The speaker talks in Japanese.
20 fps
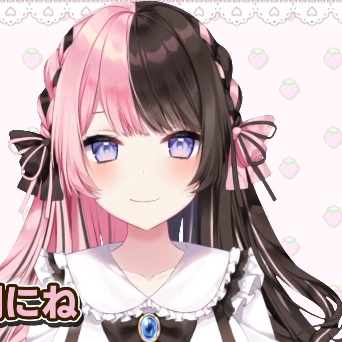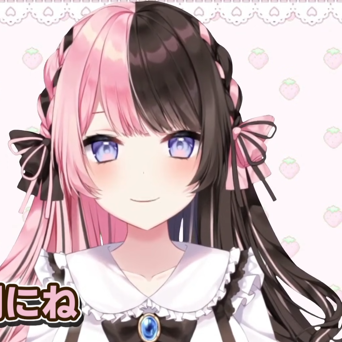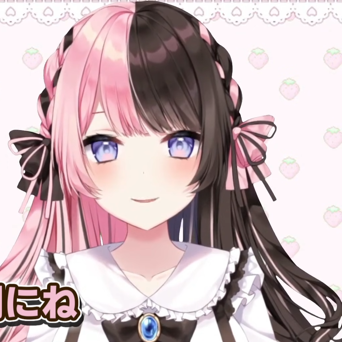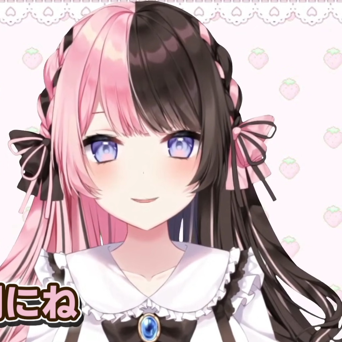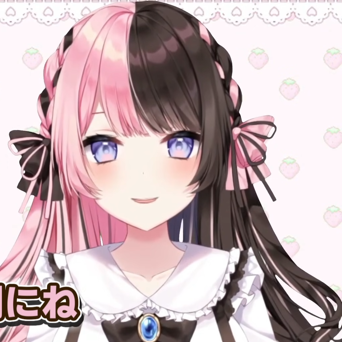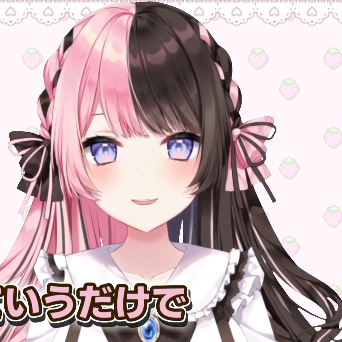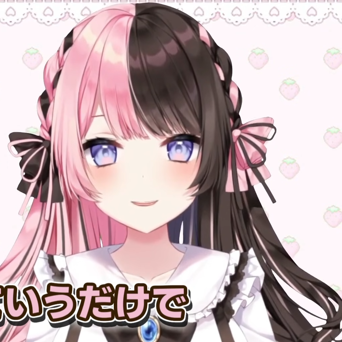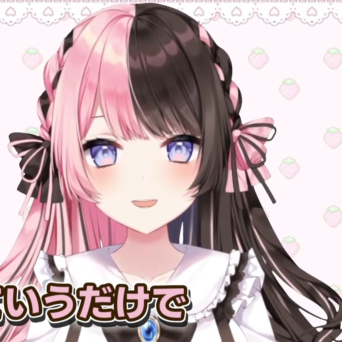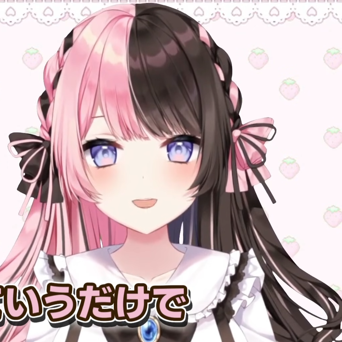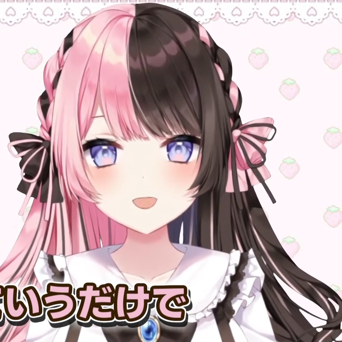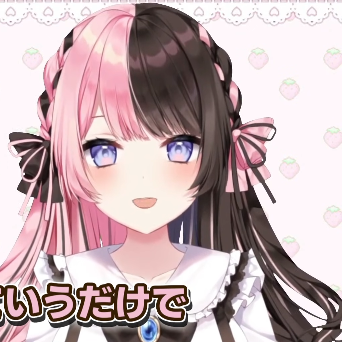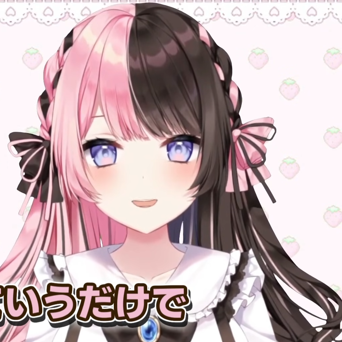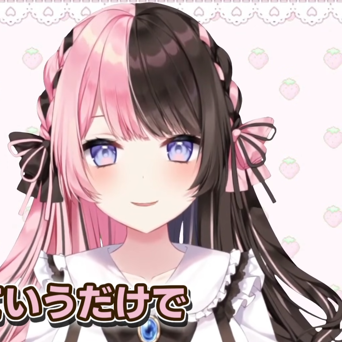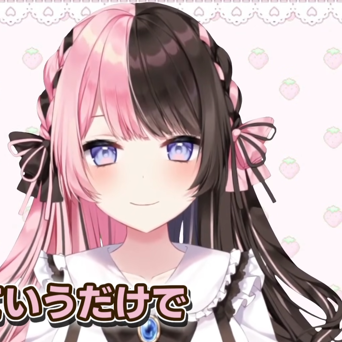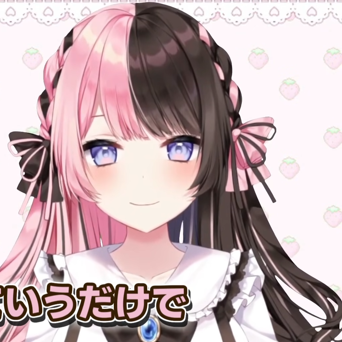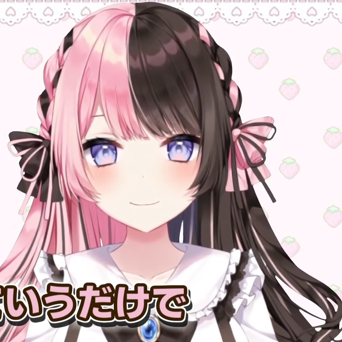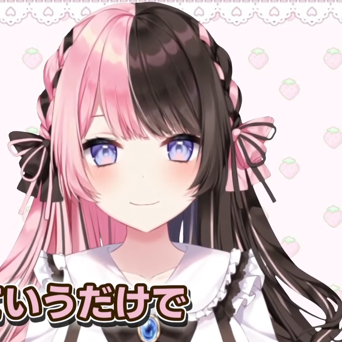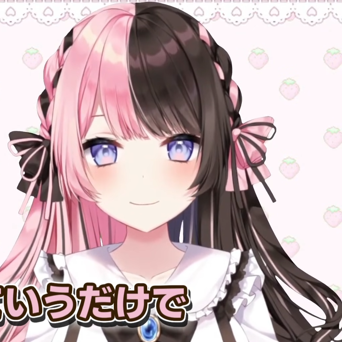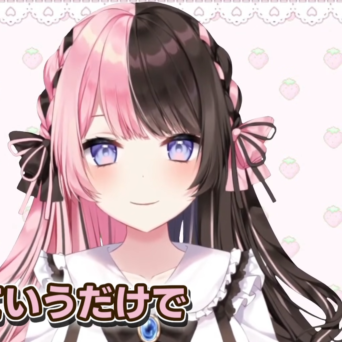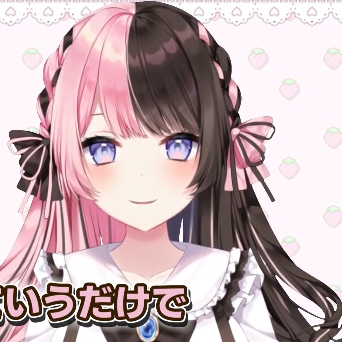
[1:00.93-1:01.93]
別にね、声
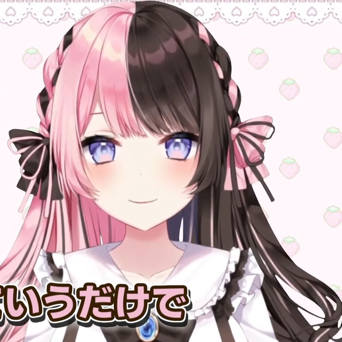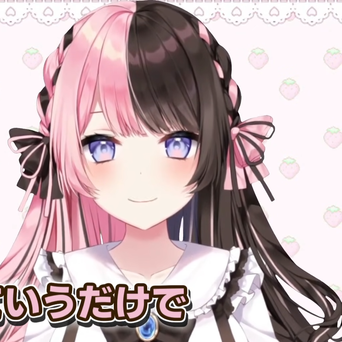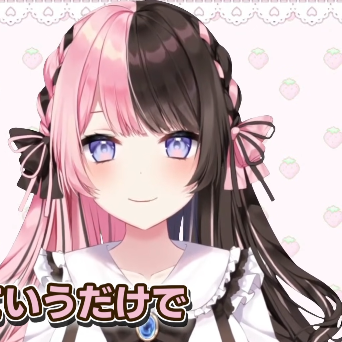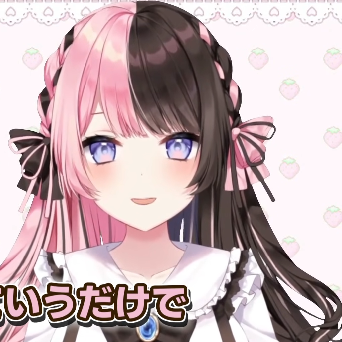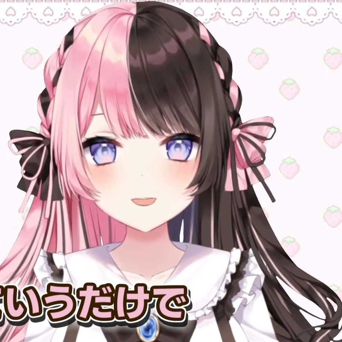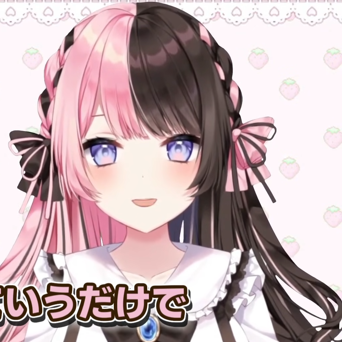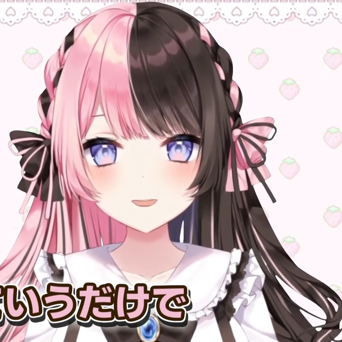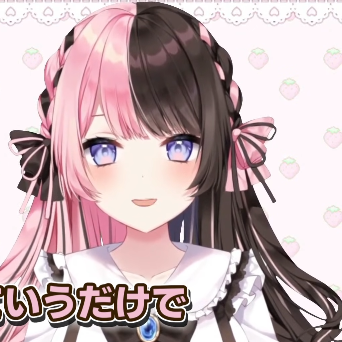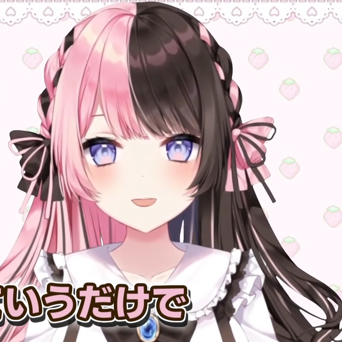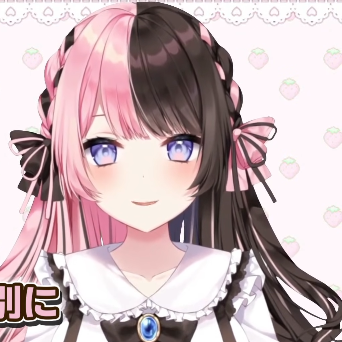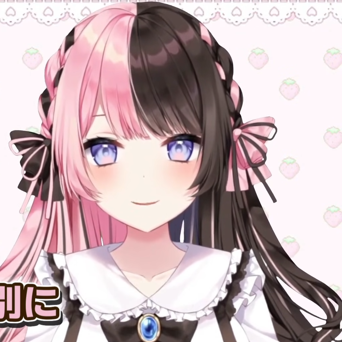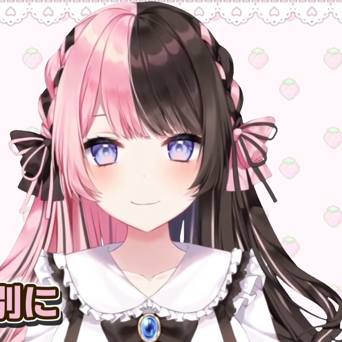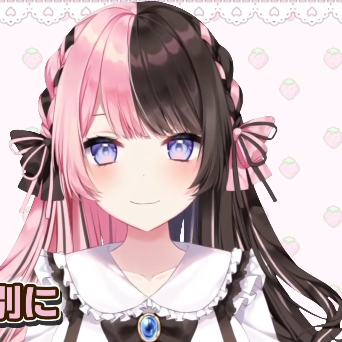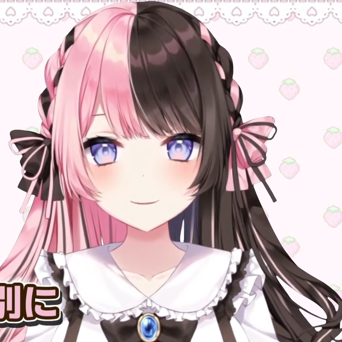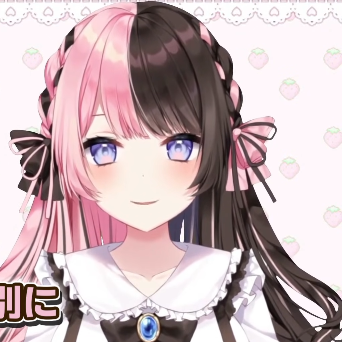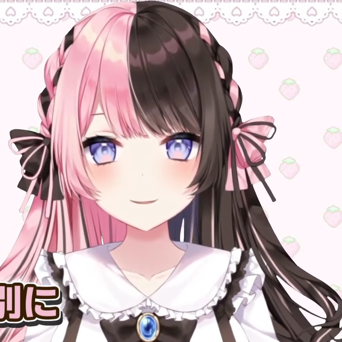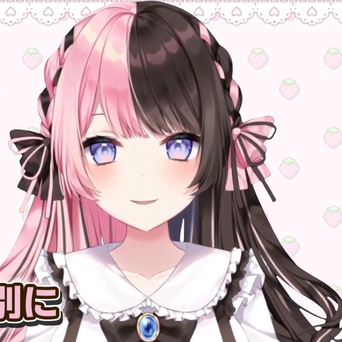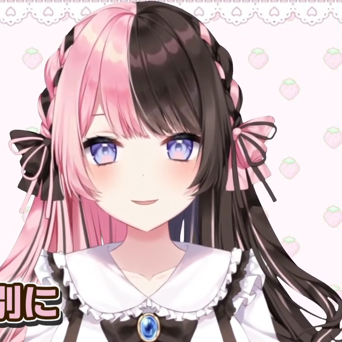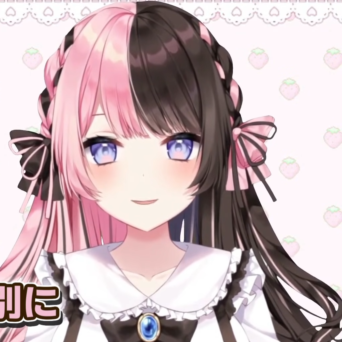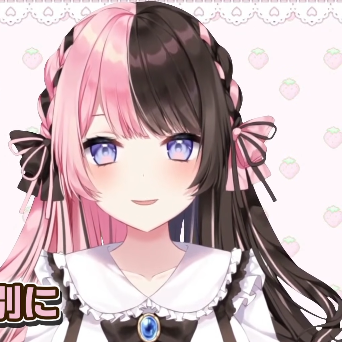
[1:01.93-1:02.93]
優っていうだけで
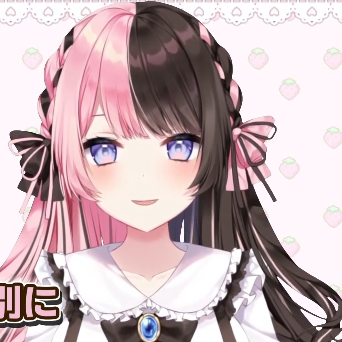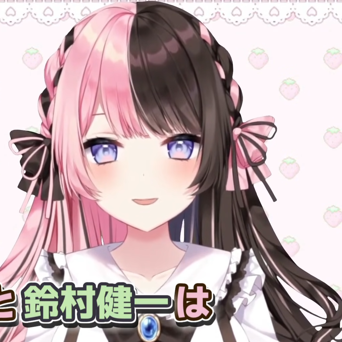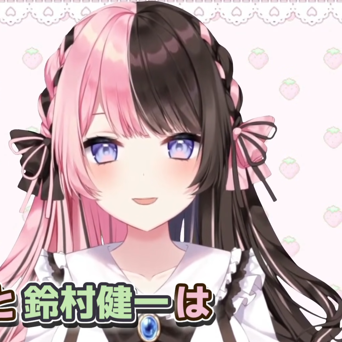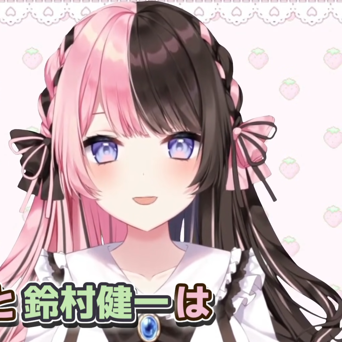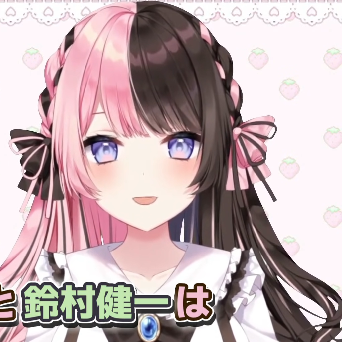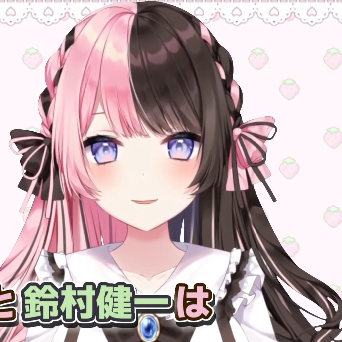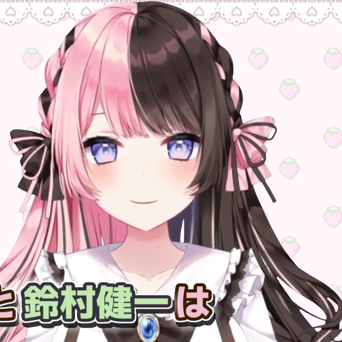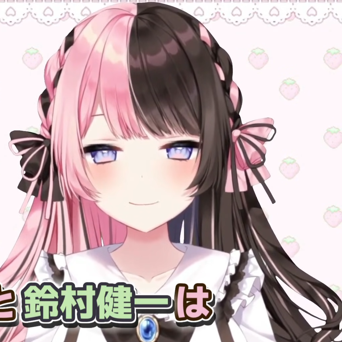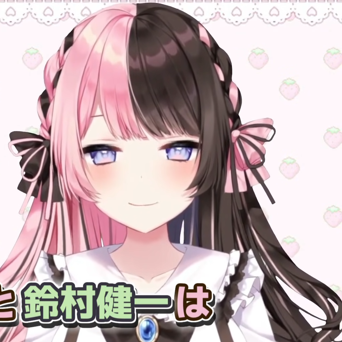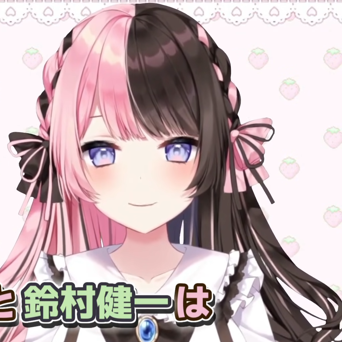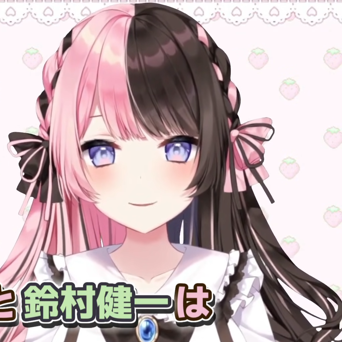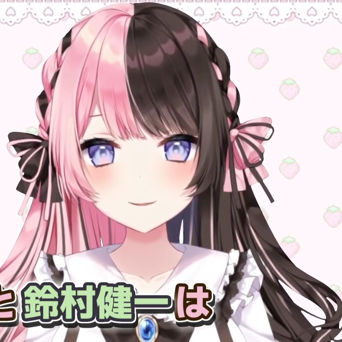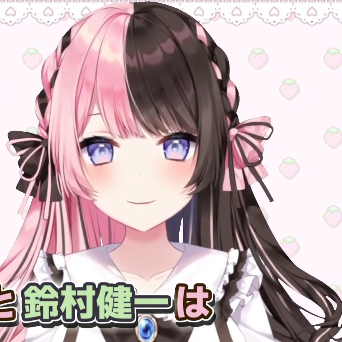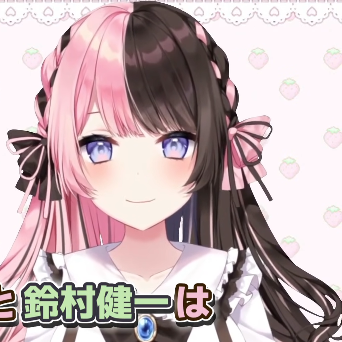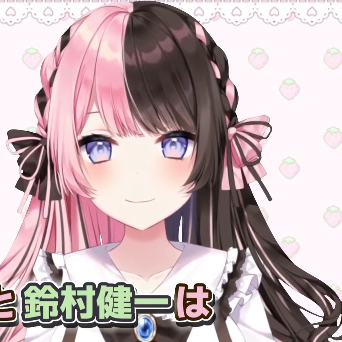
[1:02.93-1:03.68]
別に、沖田